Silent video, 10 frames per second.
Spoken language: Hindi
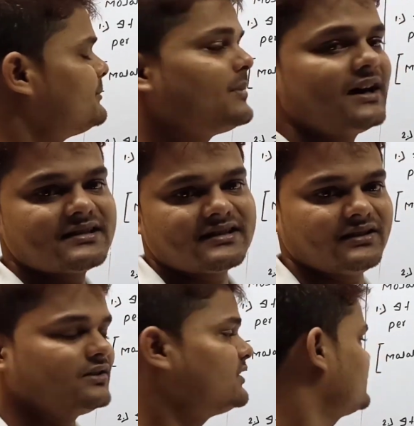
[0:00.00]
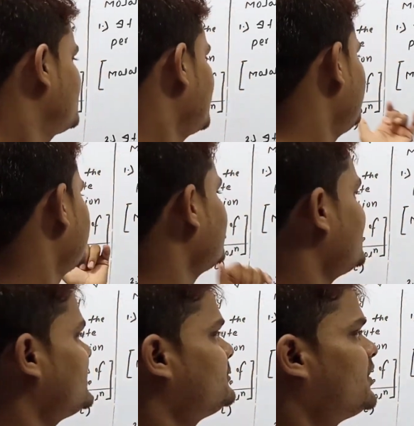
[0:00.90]
मास है और दूसरा में क्या
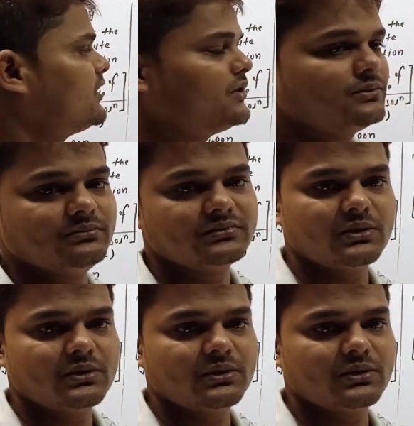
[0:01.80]
है वॉल्यूम